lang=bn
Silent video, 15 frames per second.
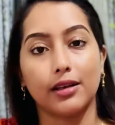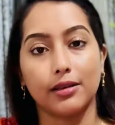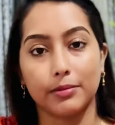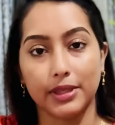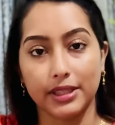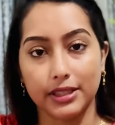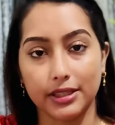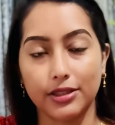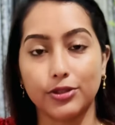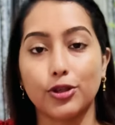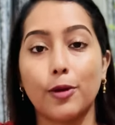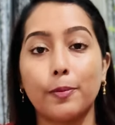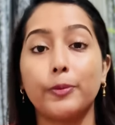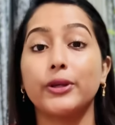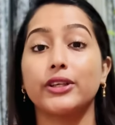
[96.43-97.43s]
মানে
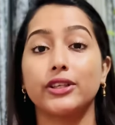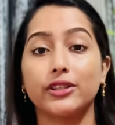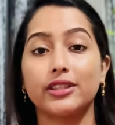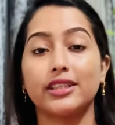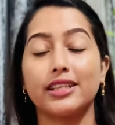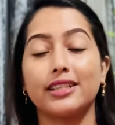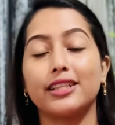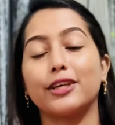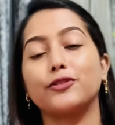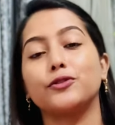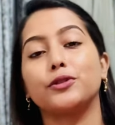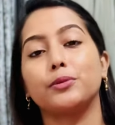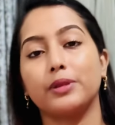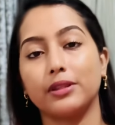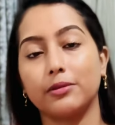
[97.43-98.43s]
সম্পর্কের দিক থেকে যদি
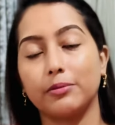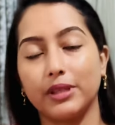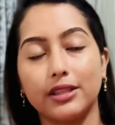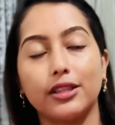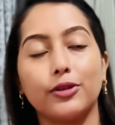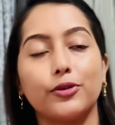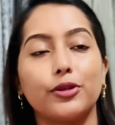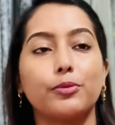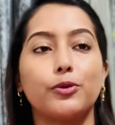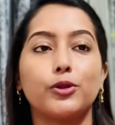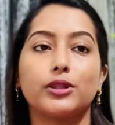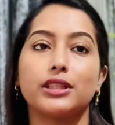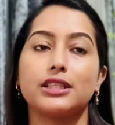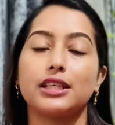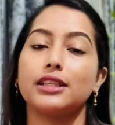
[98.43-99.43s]
ভিত্তি করে
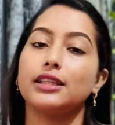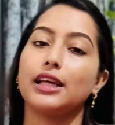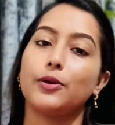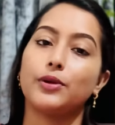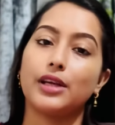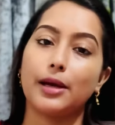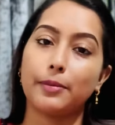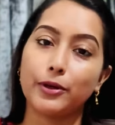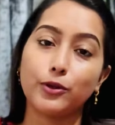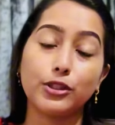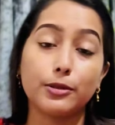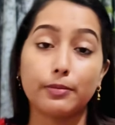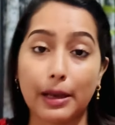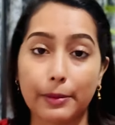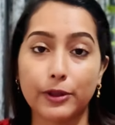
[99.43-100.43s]
বলতে যান তাহলে আমার হচ্ছে
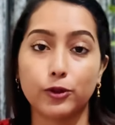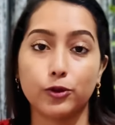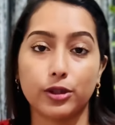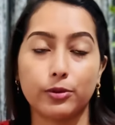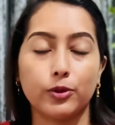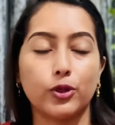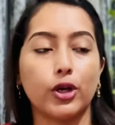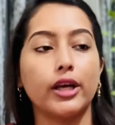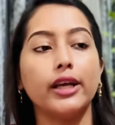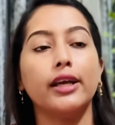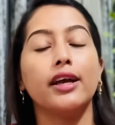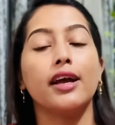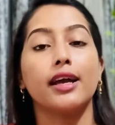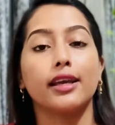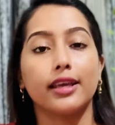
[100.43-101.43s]
মামাতো দেবর হয়
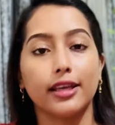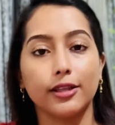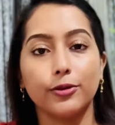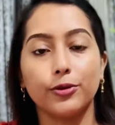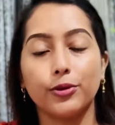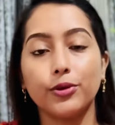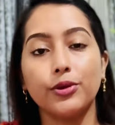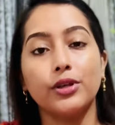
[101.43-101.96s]
কিন্তু